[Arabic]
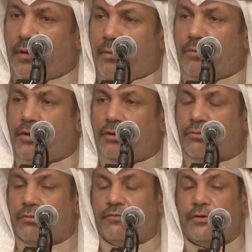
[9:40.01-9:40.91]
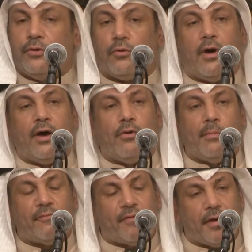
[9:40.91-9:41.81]
لابد ان يكون فيه رؤى
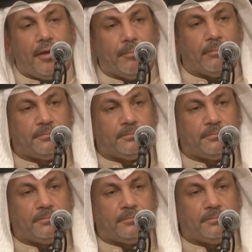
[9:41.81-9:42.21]
ومفاهيم